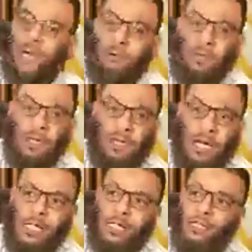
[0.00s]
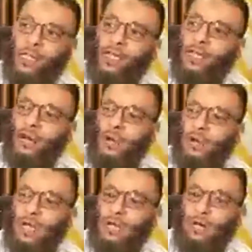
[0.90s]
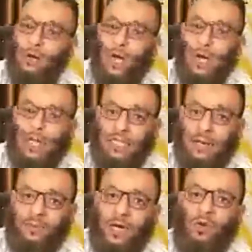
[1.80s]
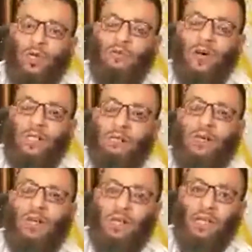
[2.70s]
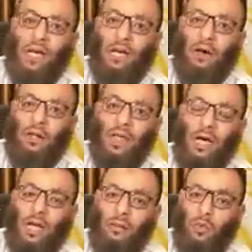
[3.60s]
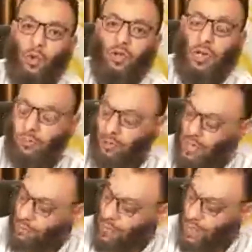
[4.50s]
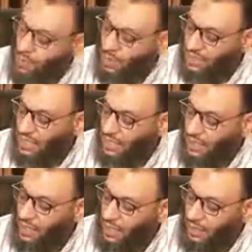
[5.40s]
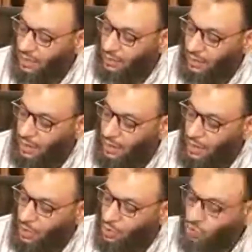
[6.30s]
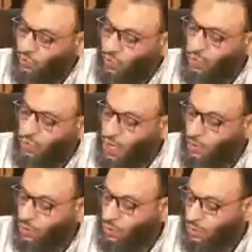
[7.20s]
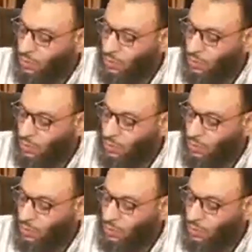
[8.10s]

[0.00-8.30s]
العالمين ادي اتنين قالوا لنا ان الروايه غير ثابته وان فاطمه رضي الله عنها وارضاها لم تضرب جميل قوي جزاك الله خير نشوف اللي بعده